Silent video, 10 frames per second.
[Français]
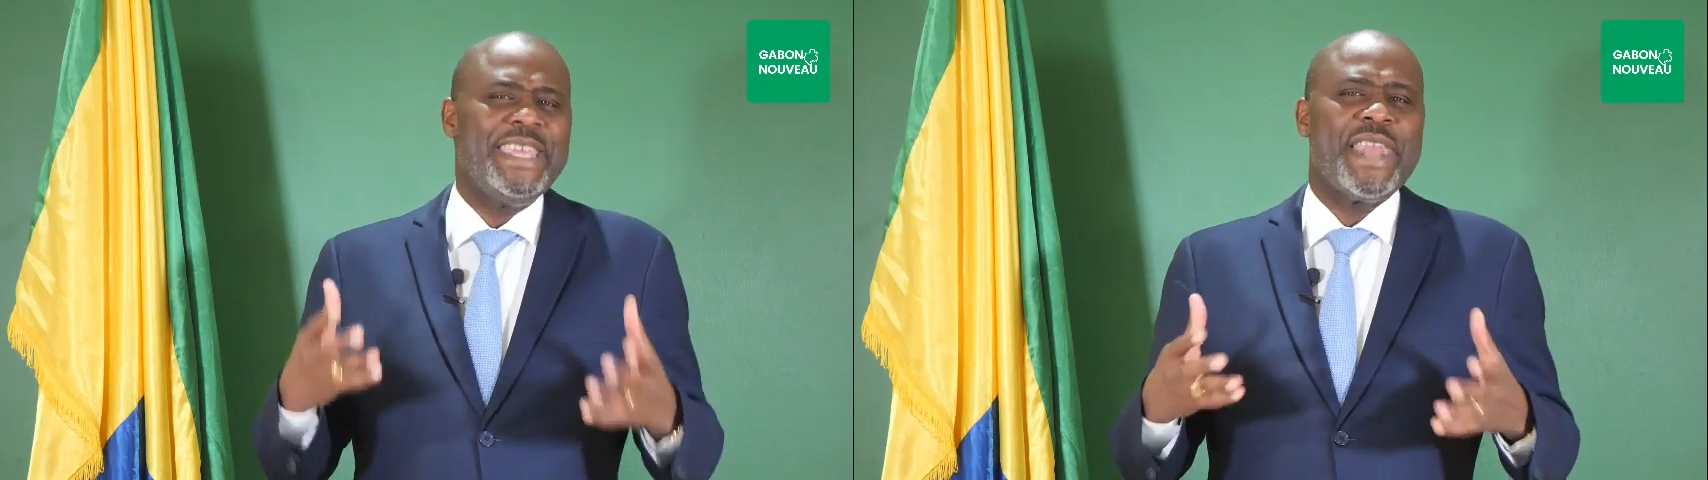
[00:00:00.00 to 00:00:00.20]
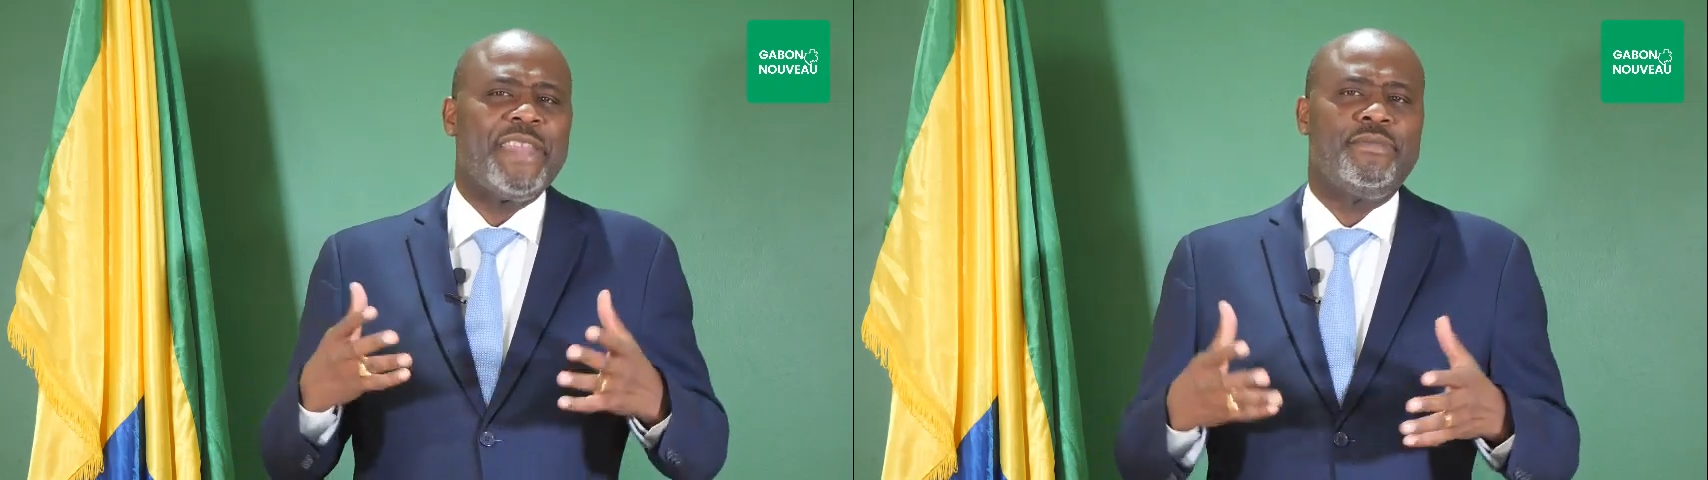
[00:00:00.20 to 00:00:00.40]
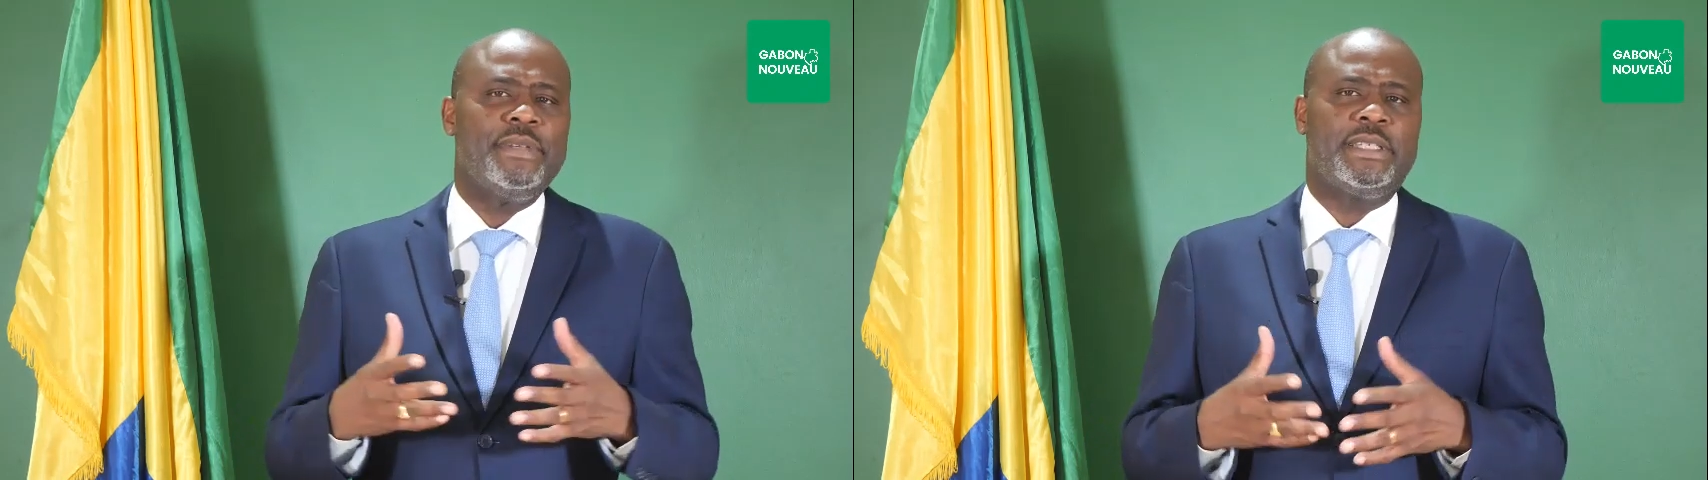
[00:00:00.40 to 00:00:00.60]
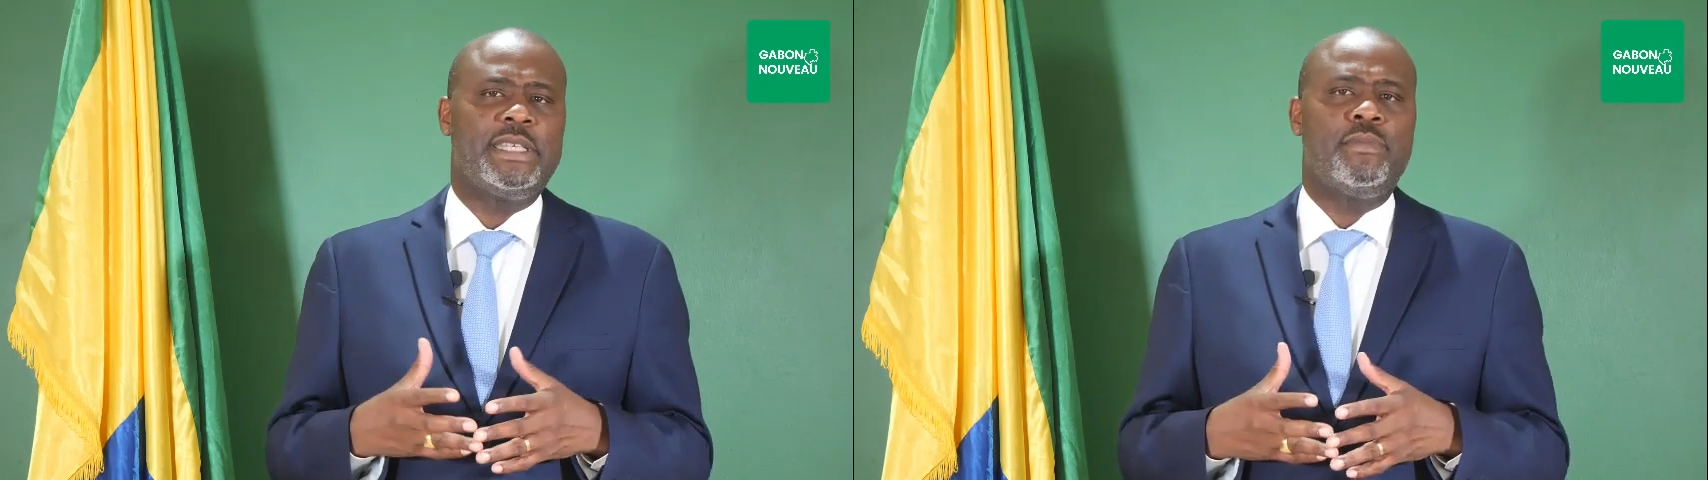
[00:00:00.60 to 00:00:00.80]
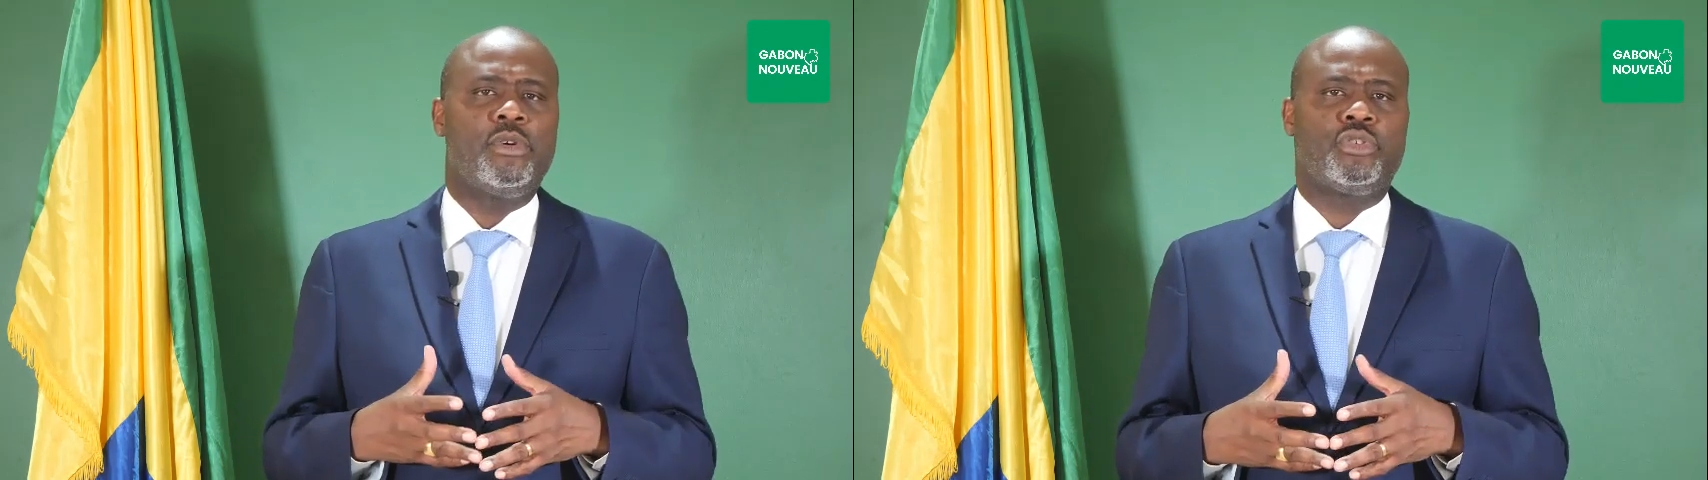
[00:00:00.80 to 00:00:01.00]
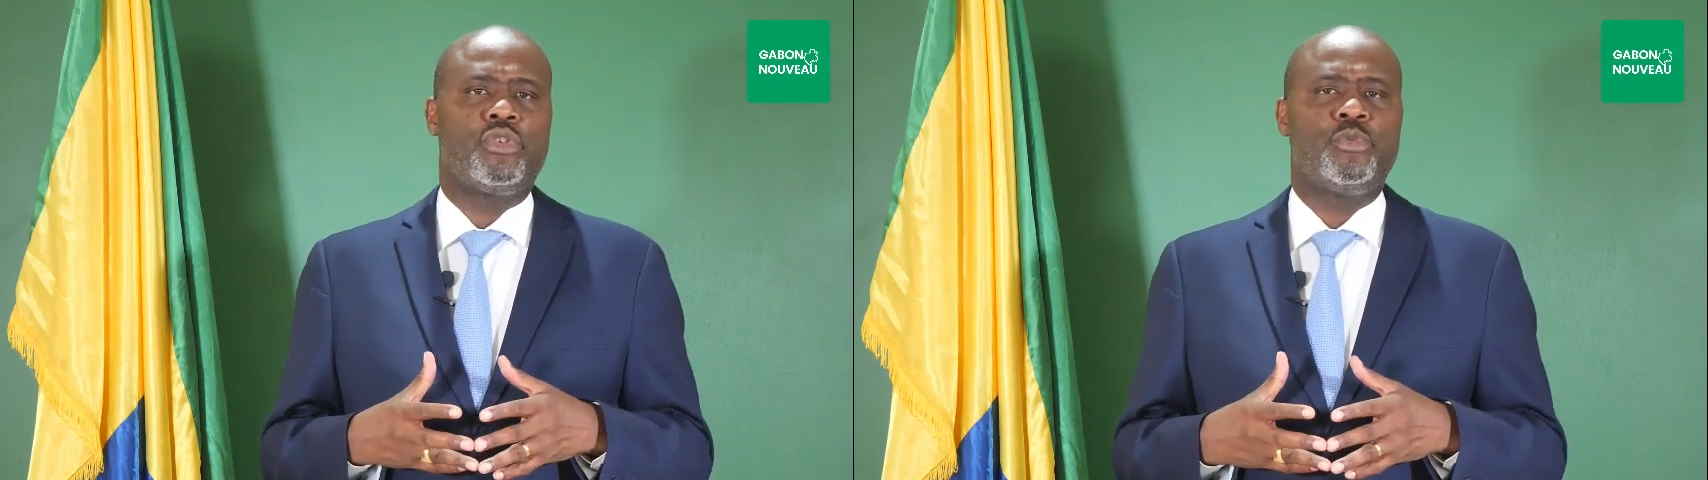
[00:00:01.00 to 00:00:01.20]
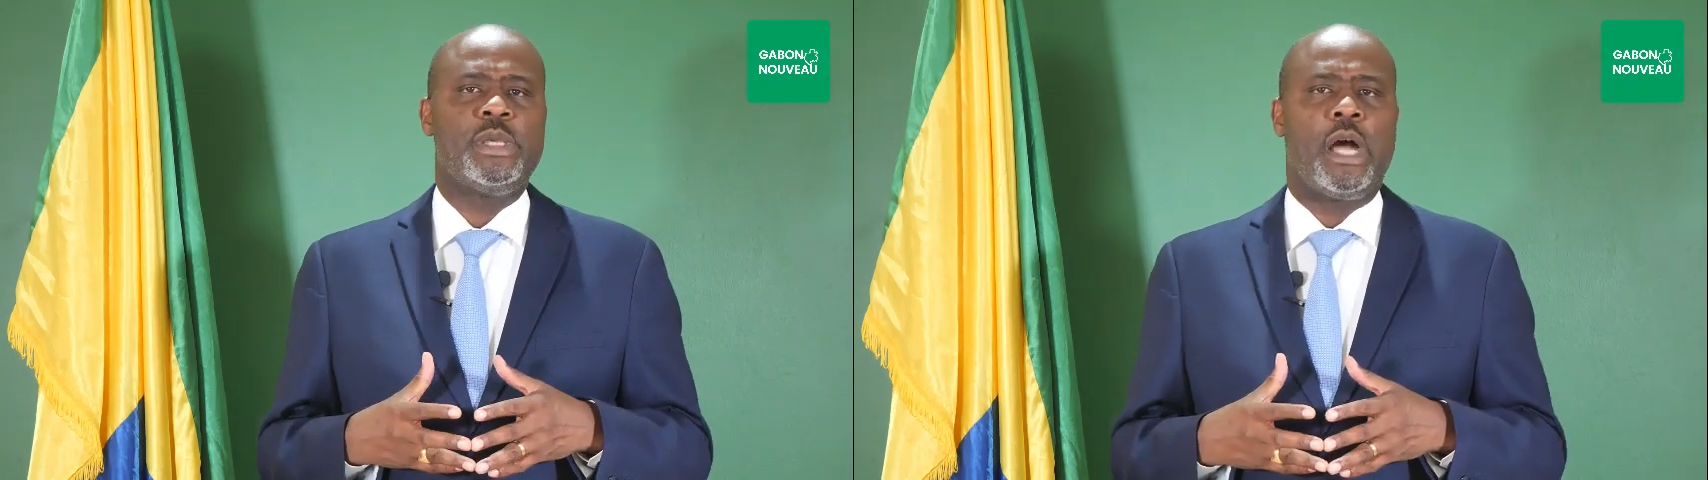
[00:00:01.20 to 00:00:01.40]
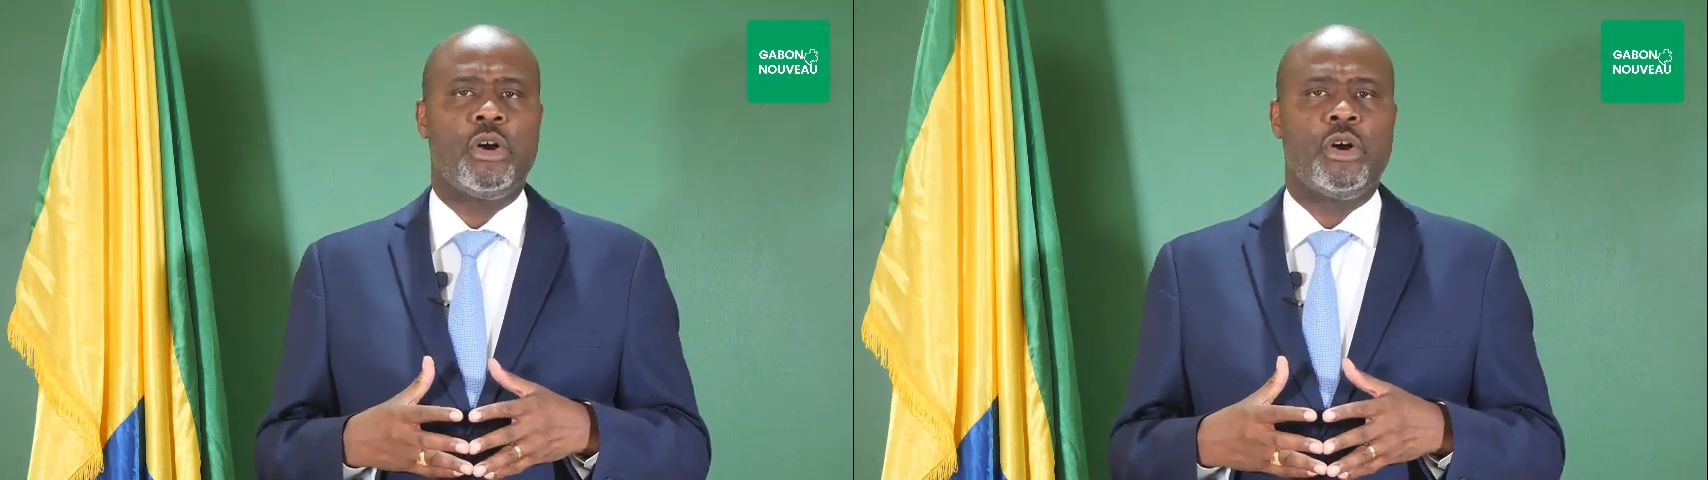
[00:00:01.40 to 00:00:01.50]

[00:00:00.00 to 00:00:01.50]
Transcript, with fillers: inadmissible aujourd'hui